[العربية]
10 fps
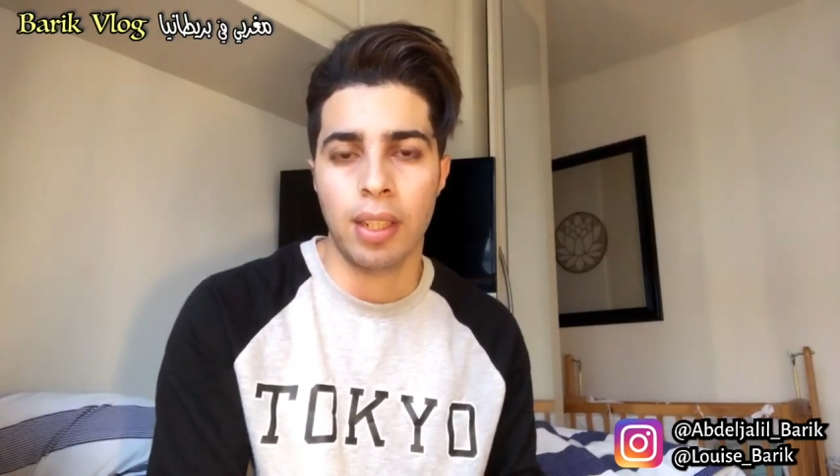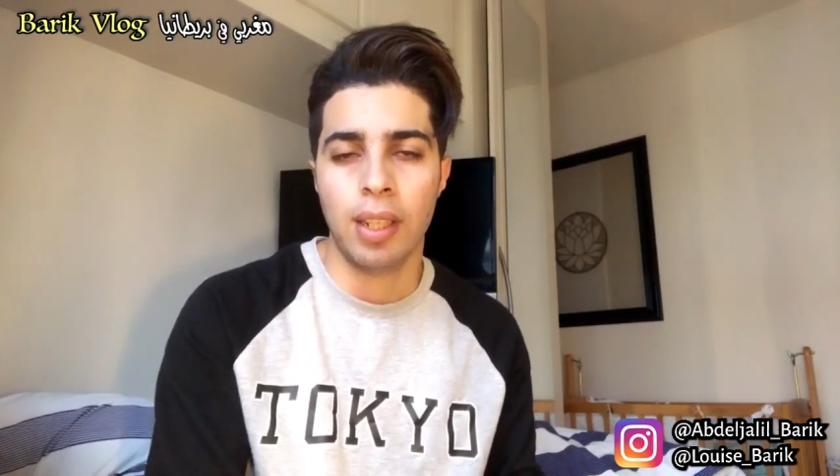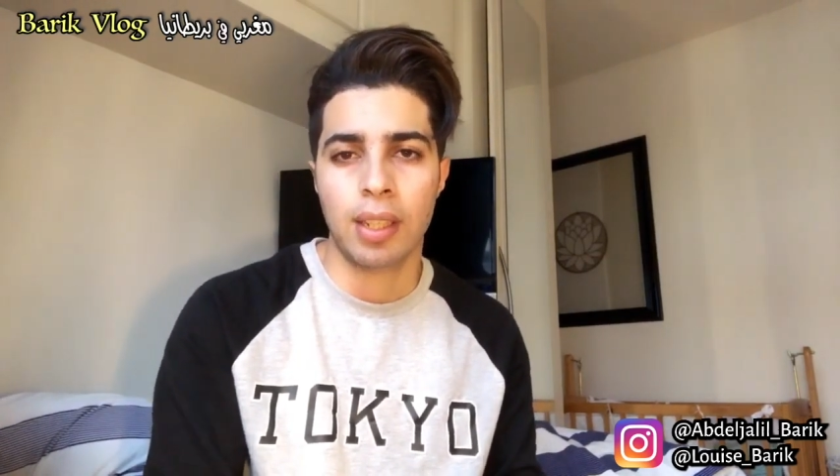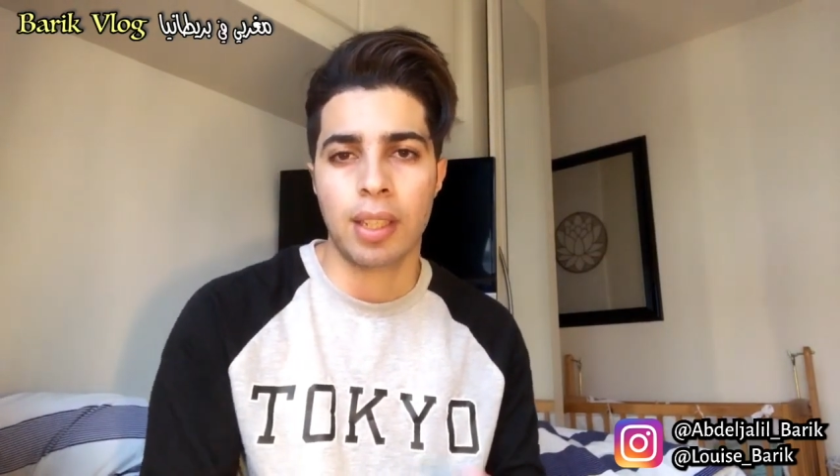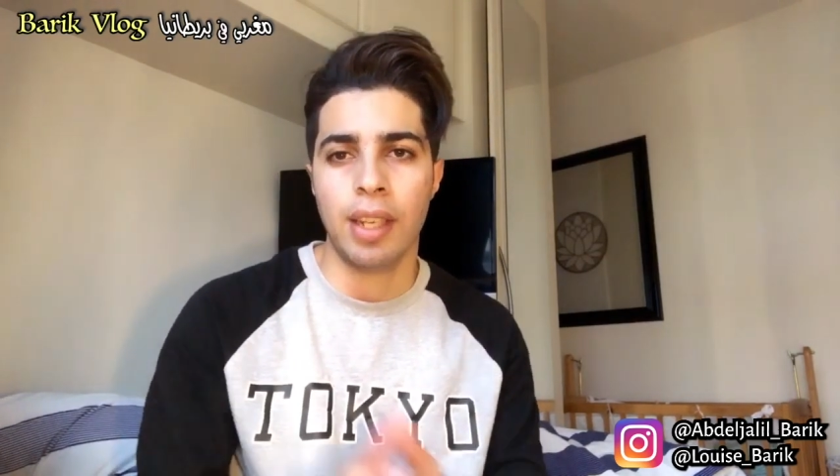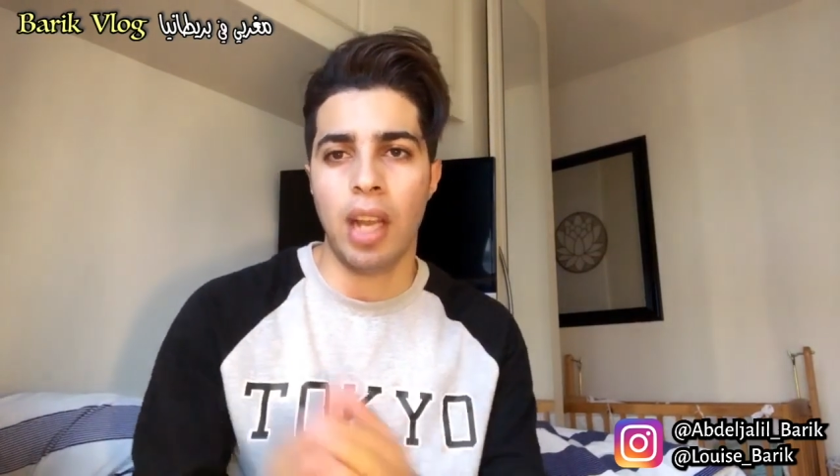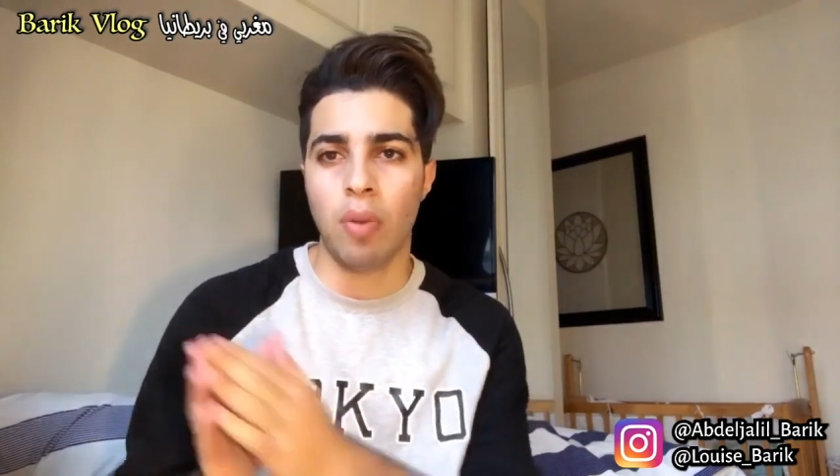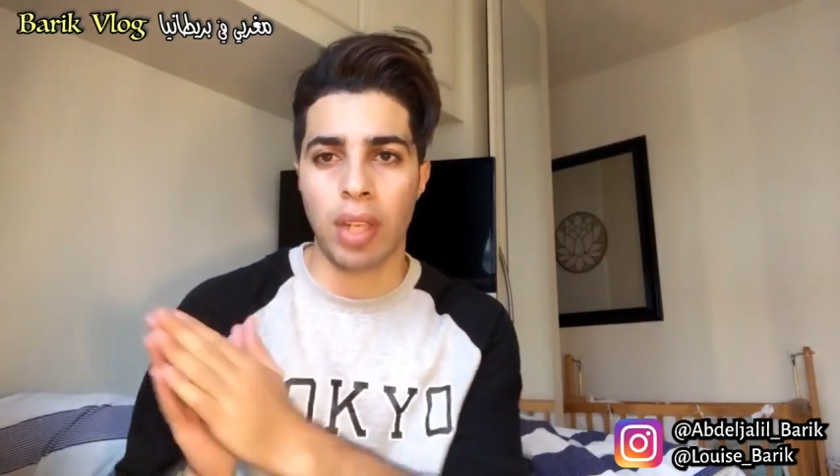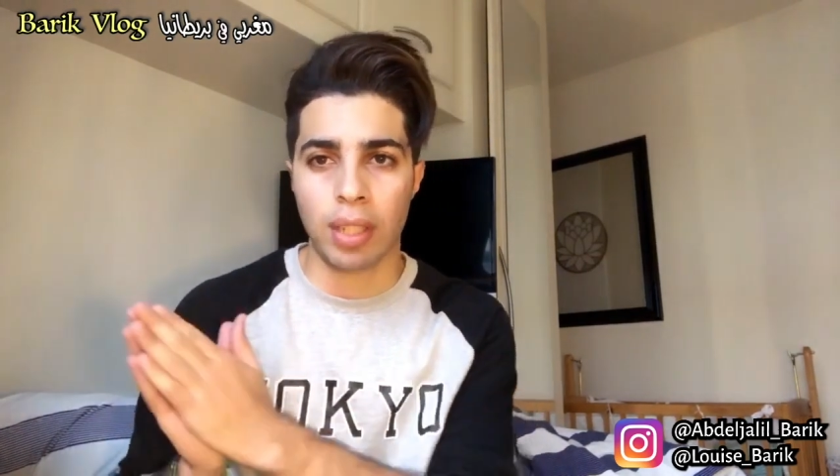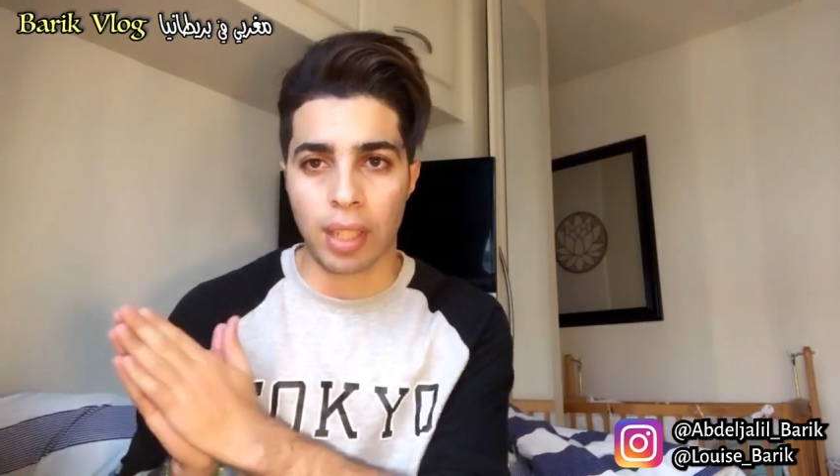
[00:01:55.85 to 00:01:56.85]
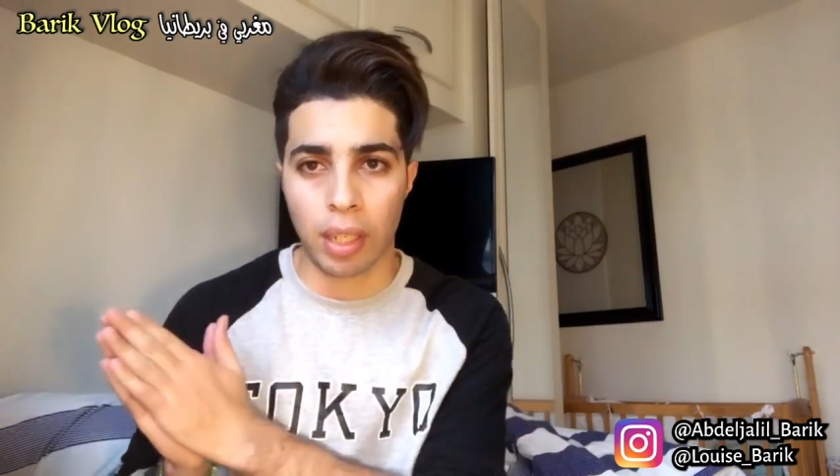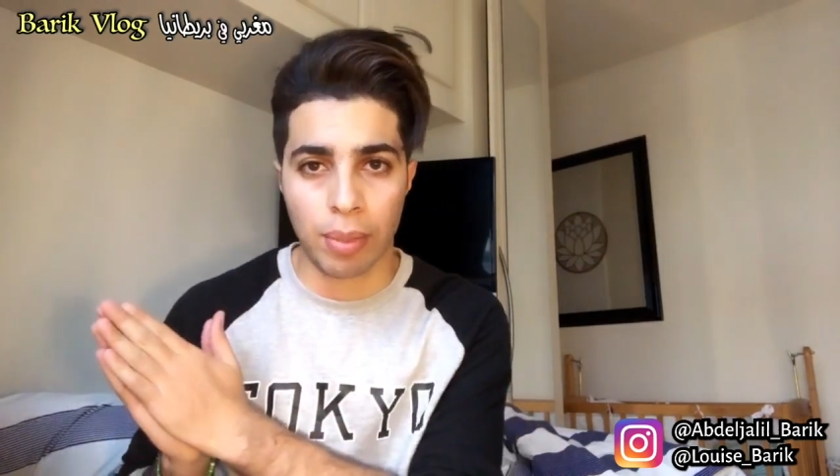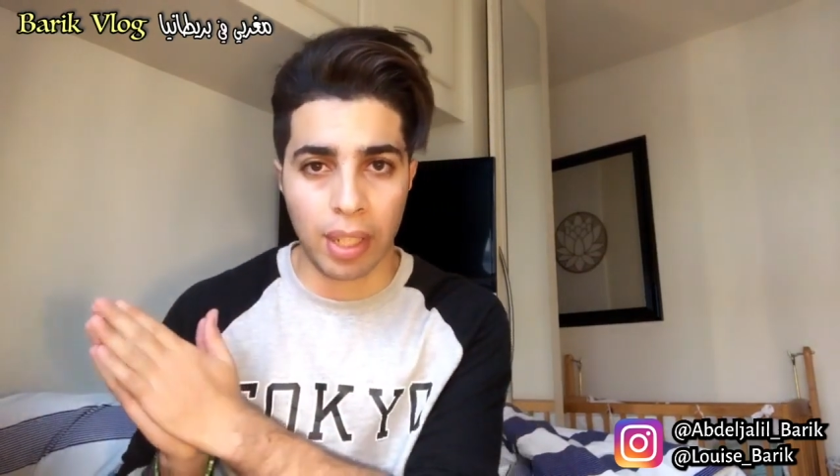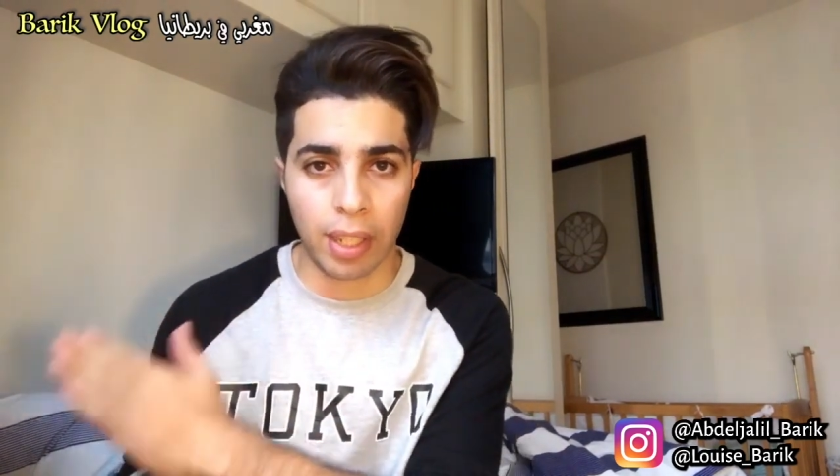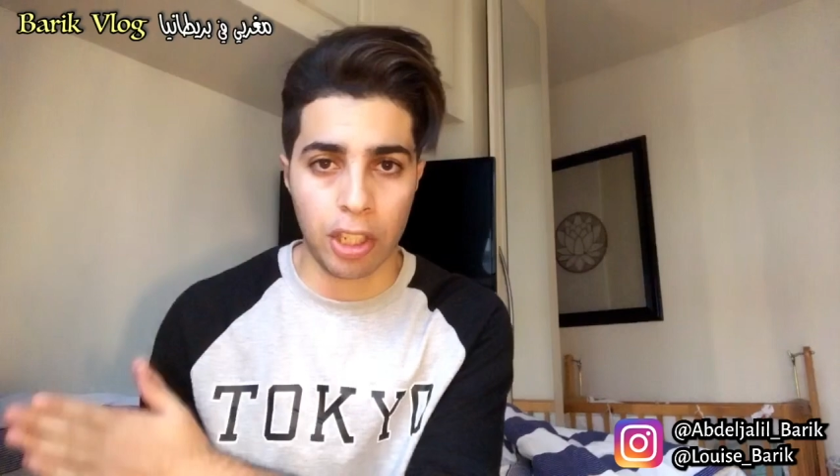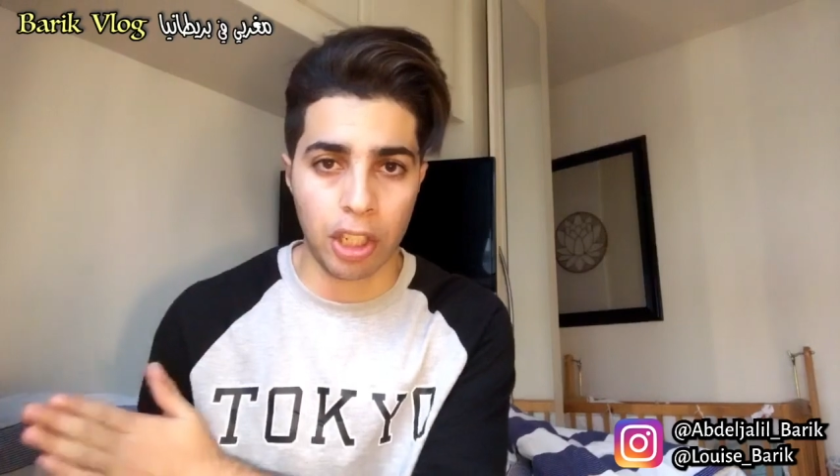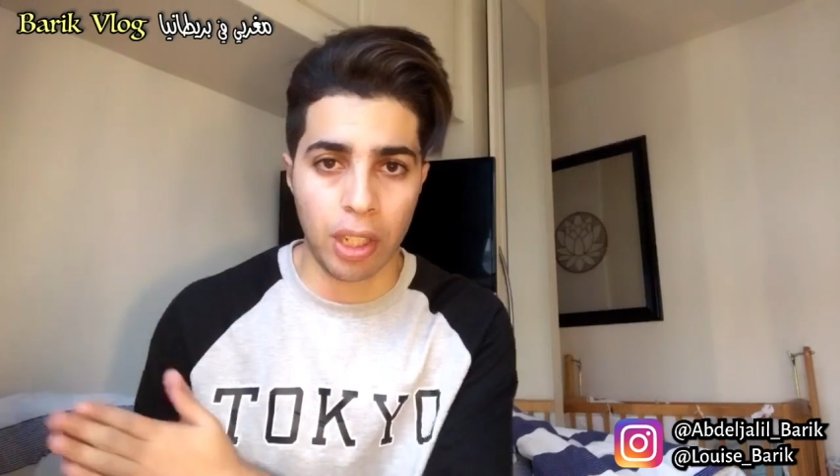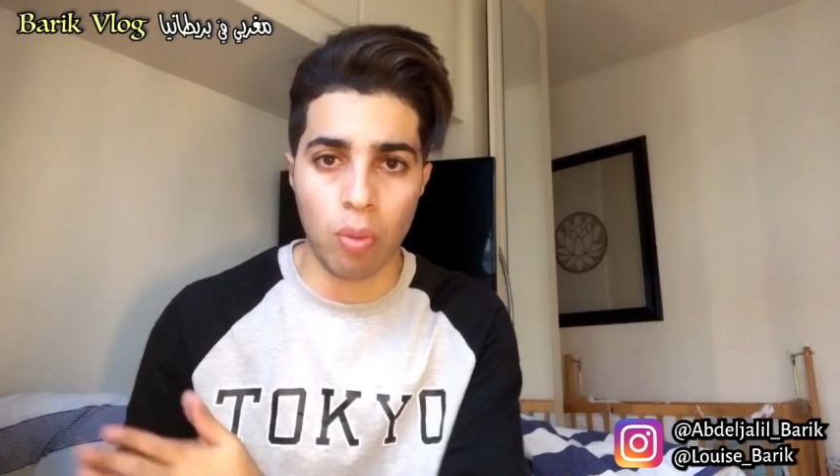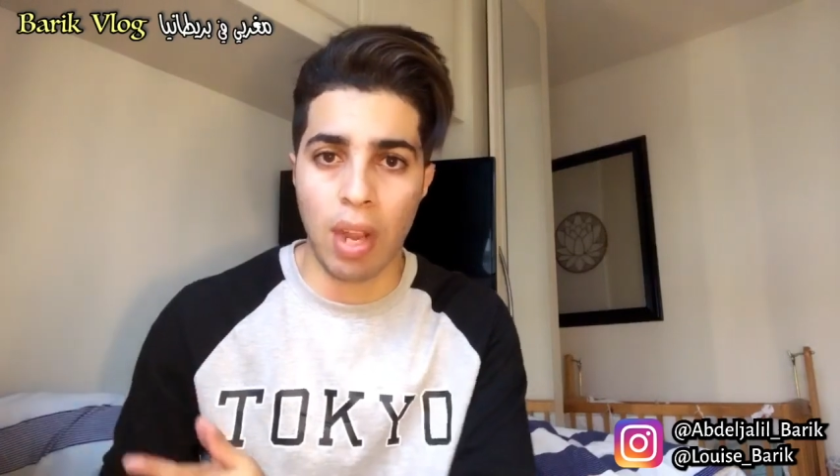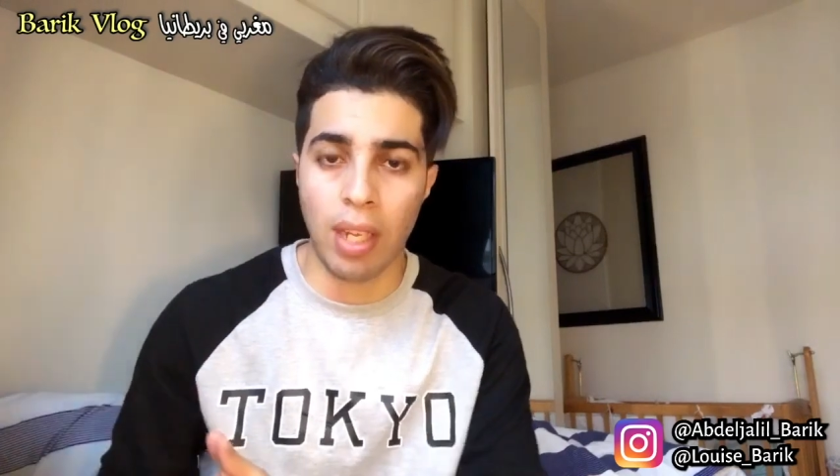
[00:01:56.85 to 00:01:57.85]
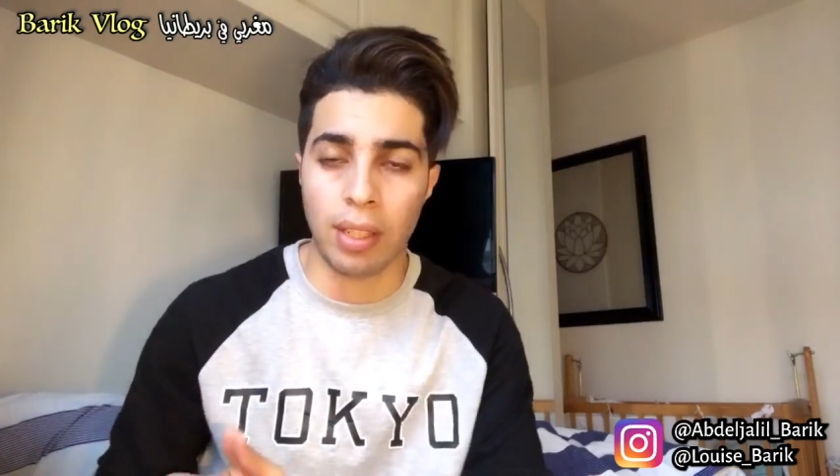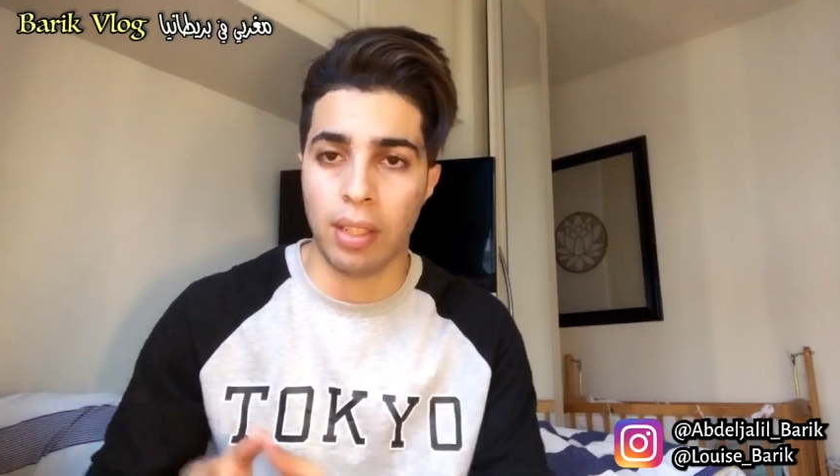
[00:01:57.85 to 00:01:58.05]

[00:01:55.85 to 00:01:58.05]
الا كنت كنعاون انا تقريبا غير عشرين واحد